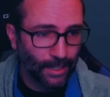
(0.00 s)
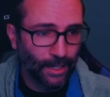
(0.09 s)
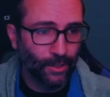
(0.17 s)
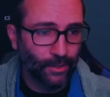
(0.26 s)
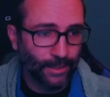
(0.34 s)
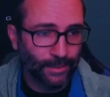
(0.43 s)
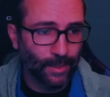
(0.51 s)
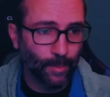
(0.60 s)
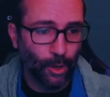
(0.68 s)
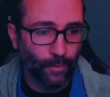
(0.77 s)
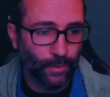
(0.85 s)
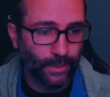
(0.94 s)
Und deshalb
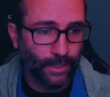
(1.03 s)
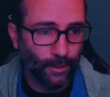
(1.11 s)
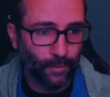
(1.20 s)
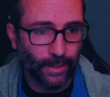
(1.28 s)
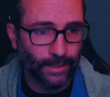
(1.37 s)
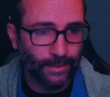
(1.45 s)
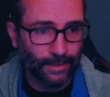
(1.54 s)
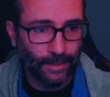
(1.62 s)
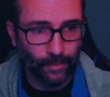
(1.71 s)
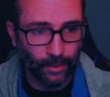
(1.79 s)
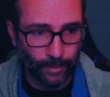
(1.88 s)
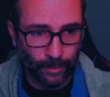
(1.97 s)
hoffe ich auf einen
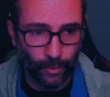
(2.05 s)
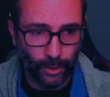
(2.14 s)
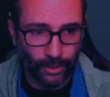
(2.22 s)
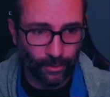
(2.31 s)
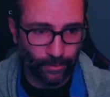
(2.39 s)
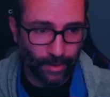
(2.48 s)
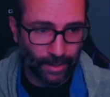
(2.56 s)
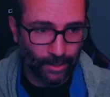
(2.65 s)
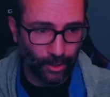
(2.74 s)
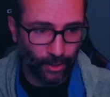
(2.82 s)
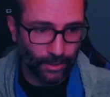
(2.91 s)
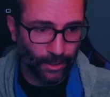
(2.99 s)
Sieg von Milwaukee und werde da
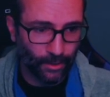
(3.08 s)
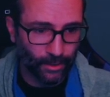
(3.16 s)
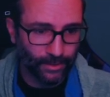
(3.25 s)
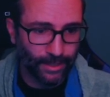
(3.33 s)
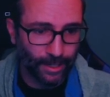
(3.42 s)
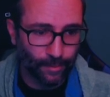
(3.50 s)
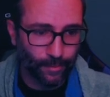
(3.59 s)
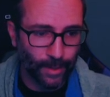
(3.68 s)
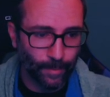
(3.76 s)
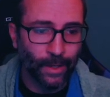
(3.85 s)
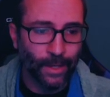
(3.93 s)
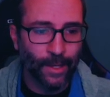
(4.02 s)
heute auch safe
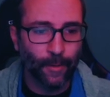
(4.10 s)
am